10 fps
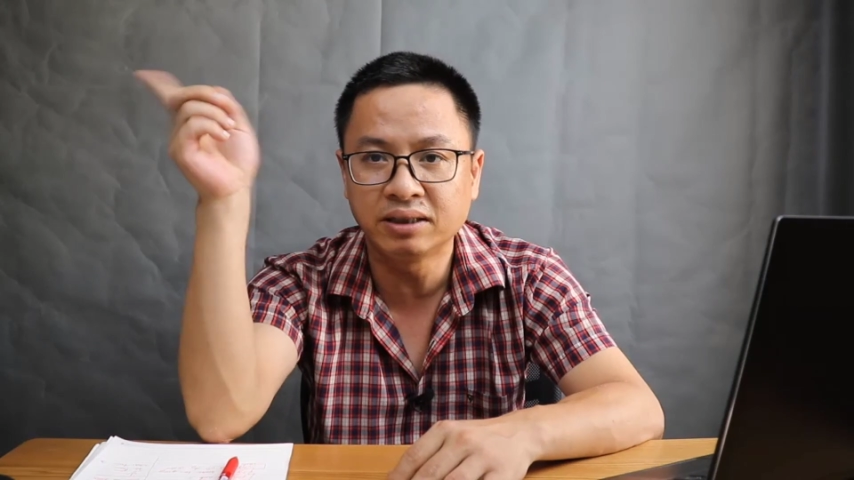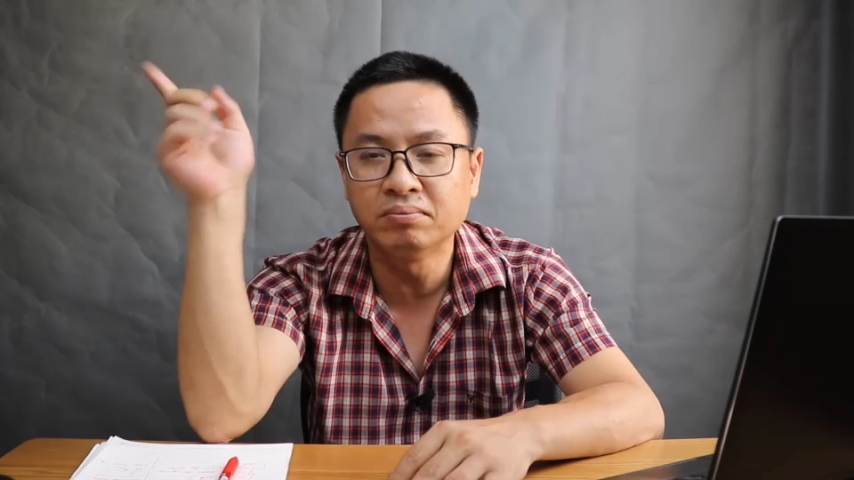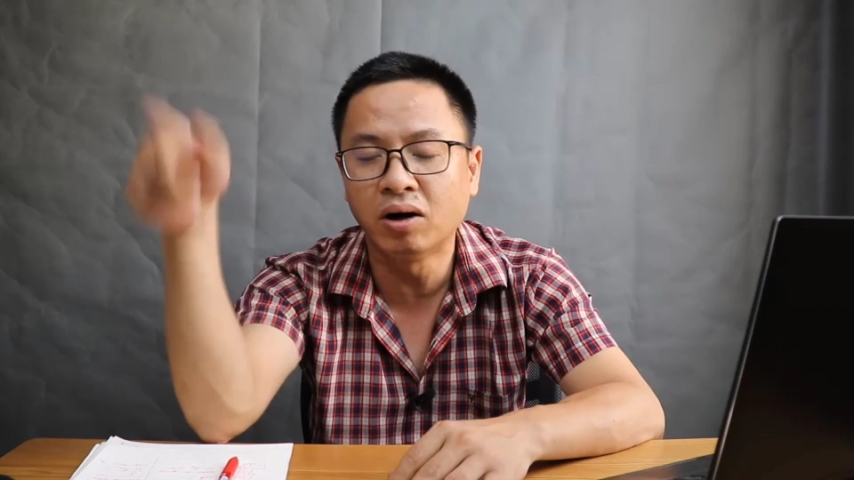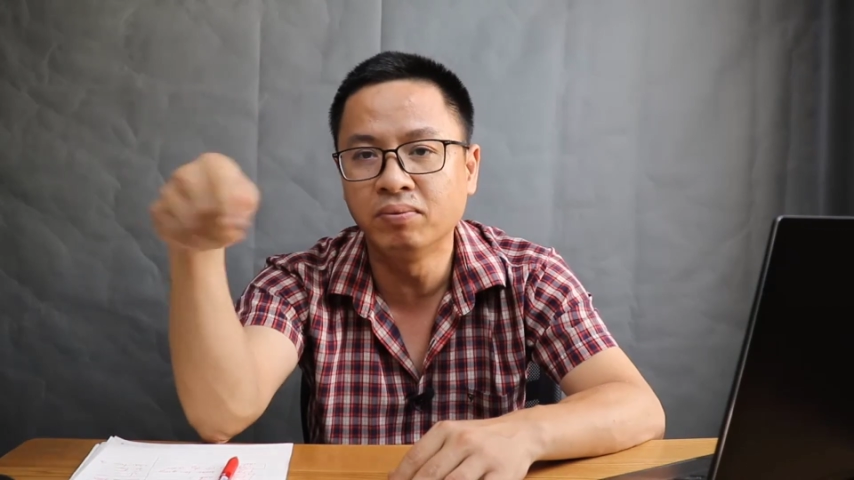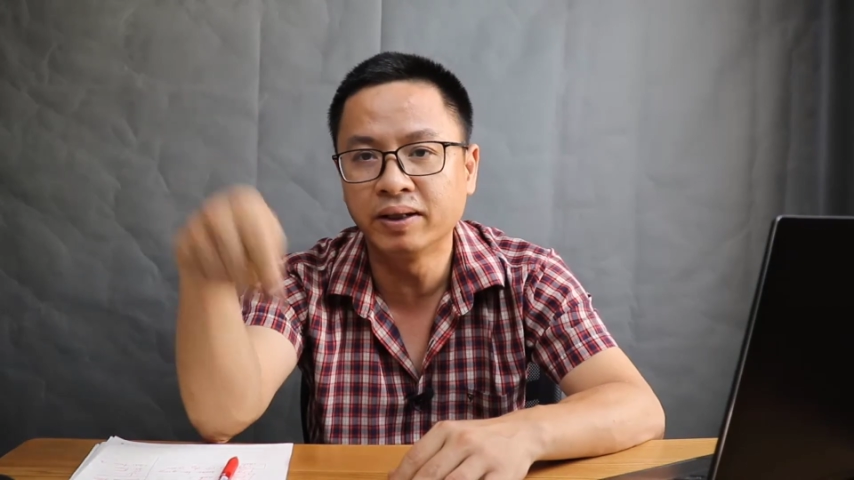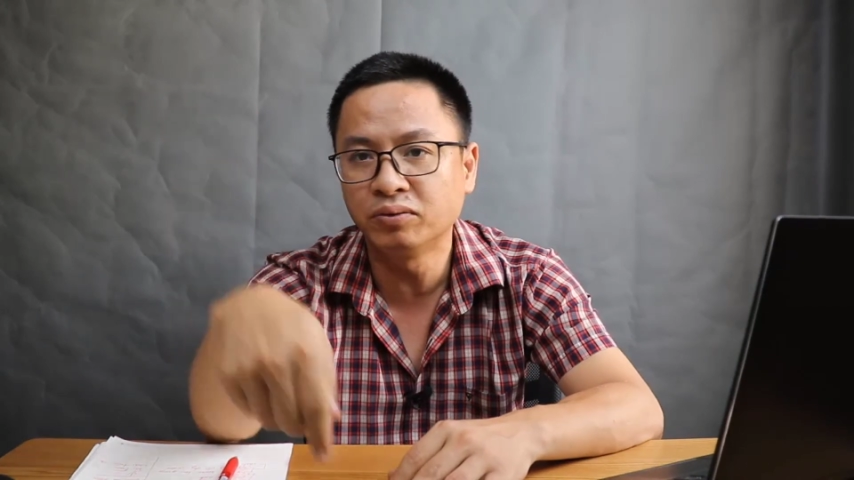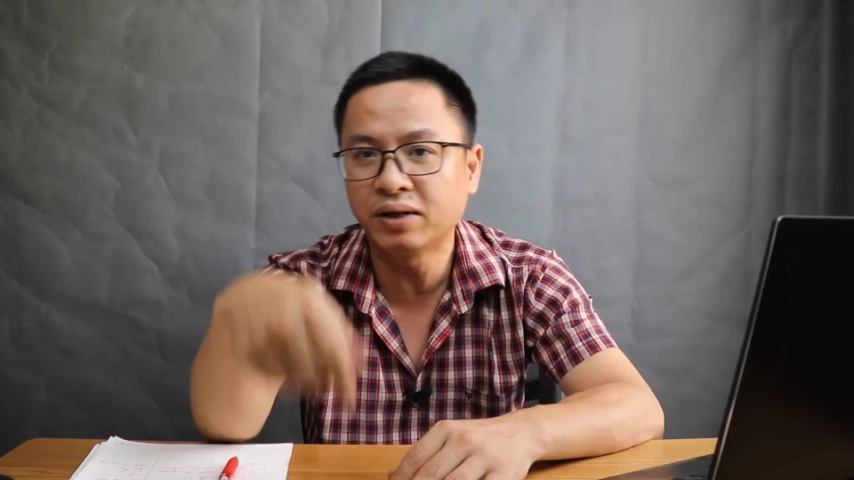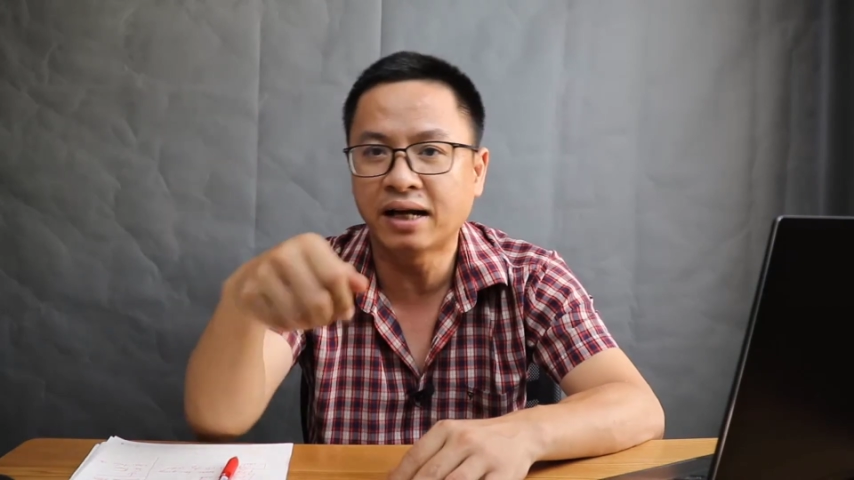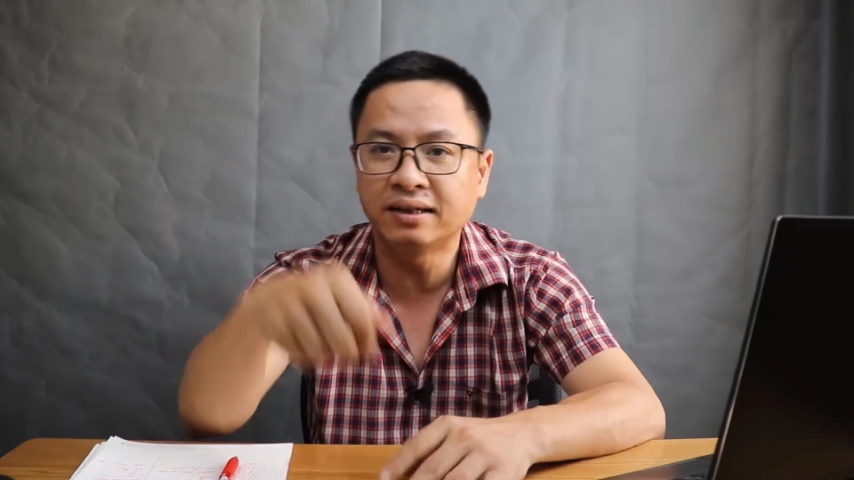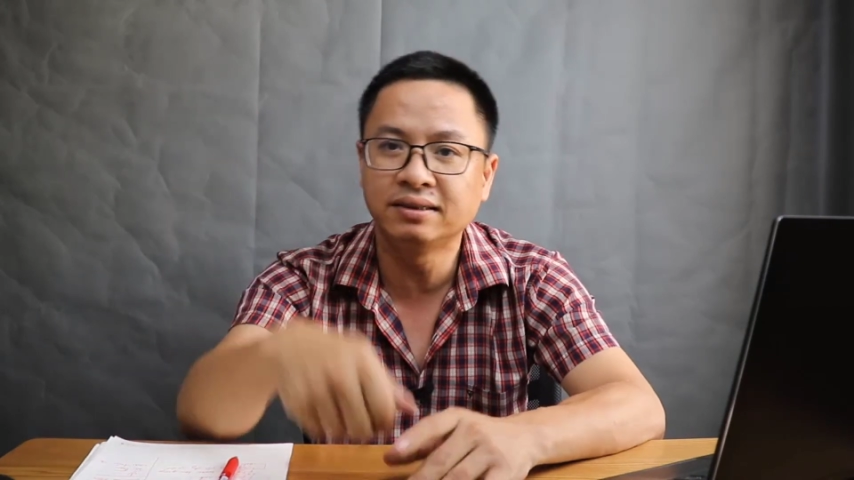màu mình cũng
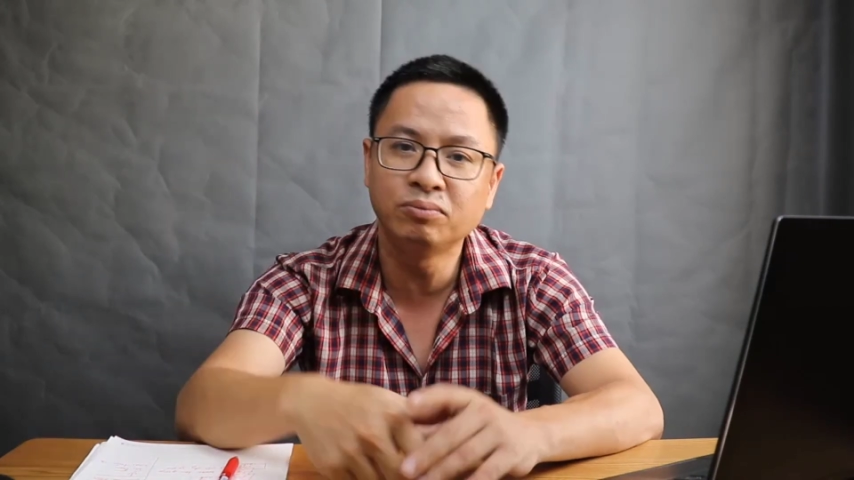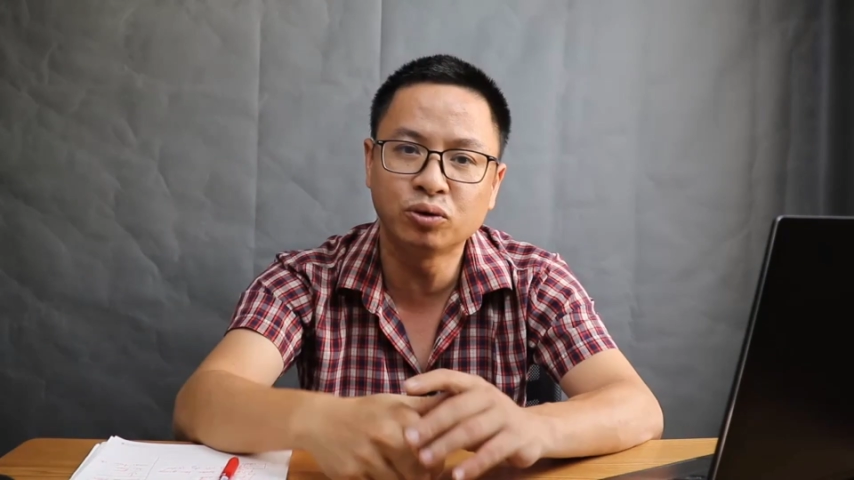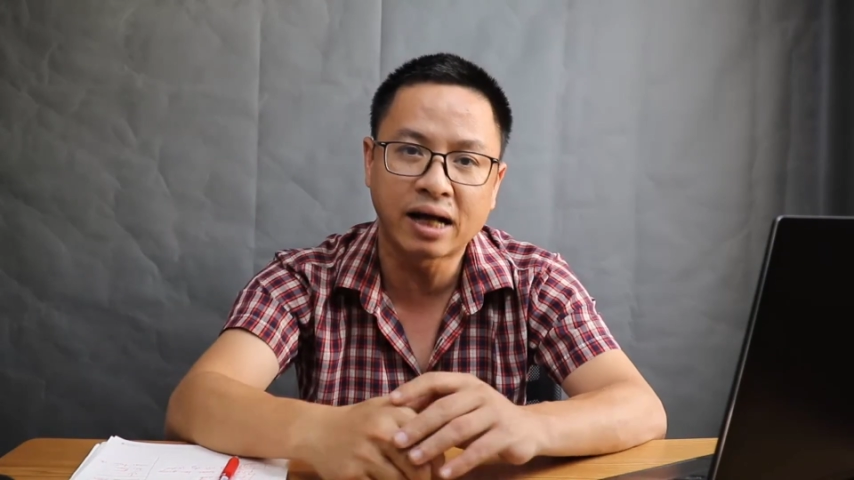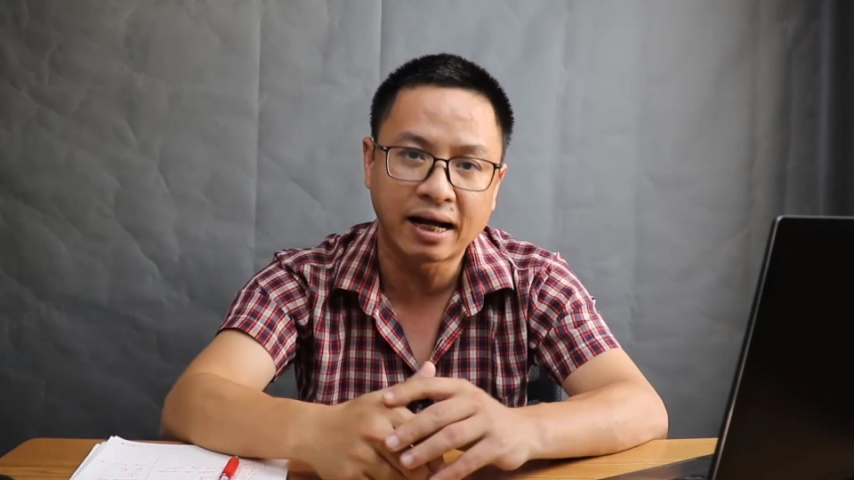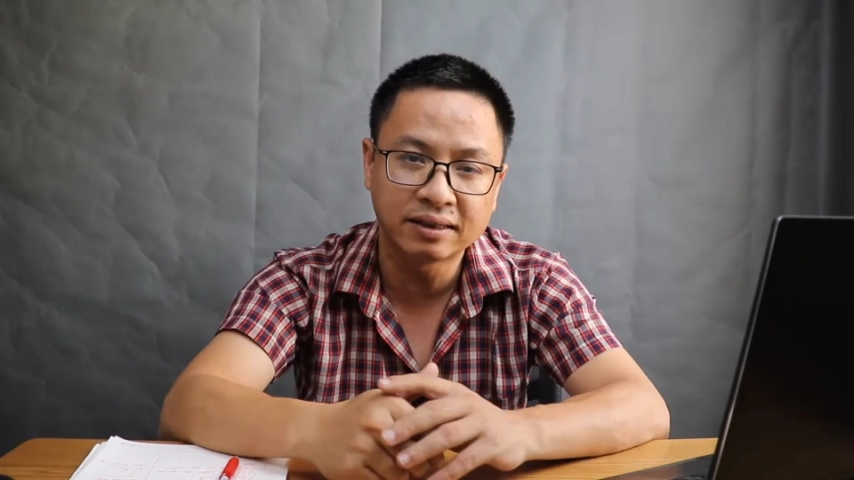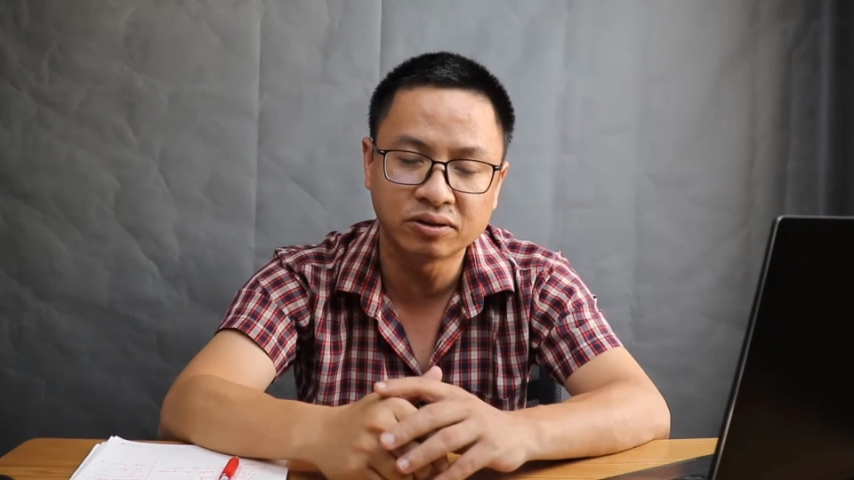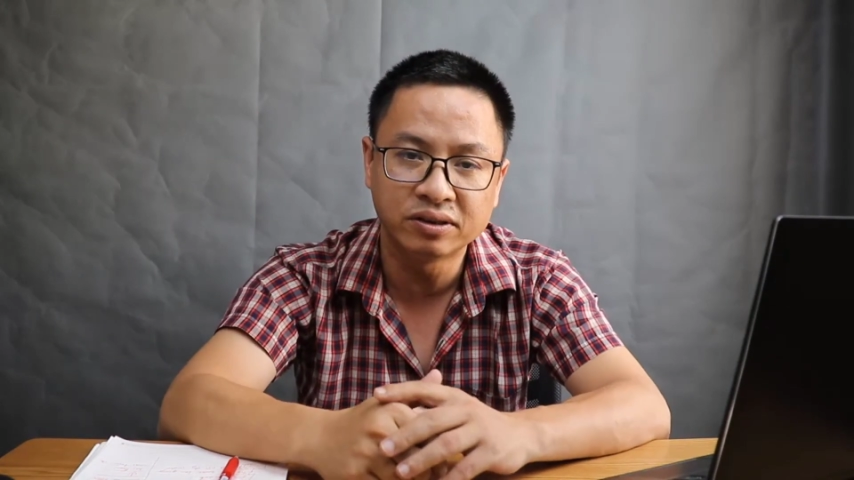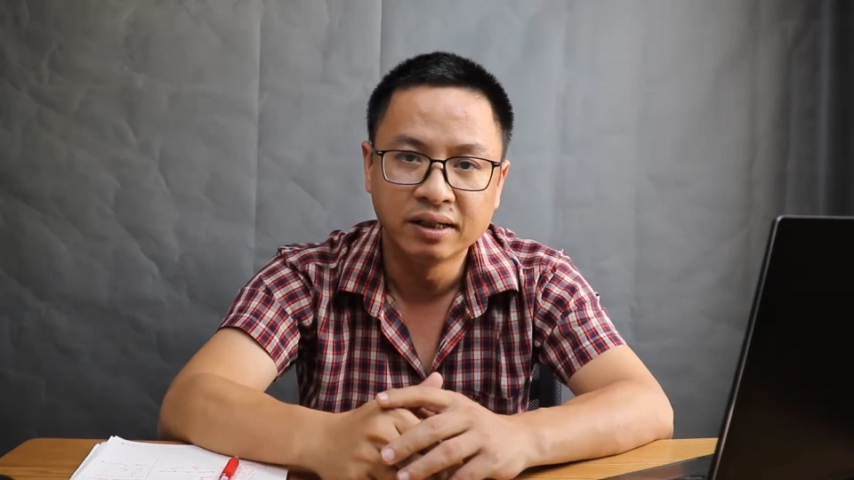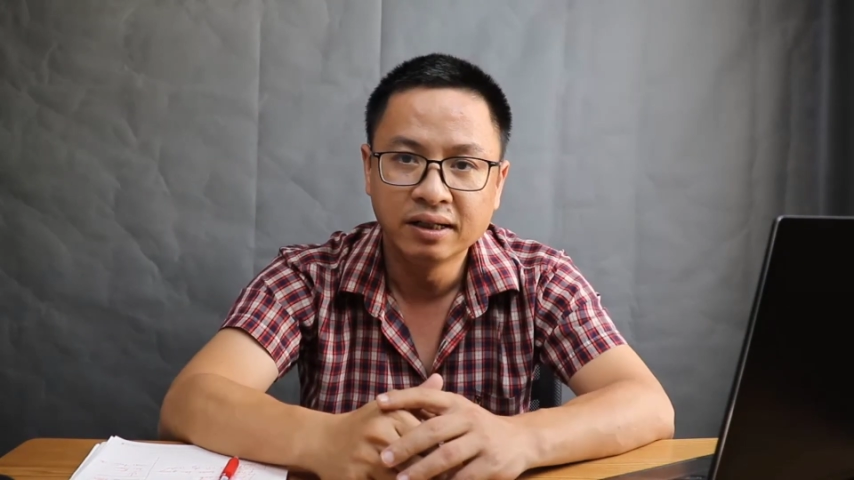đặt ở dưới mô tả rồi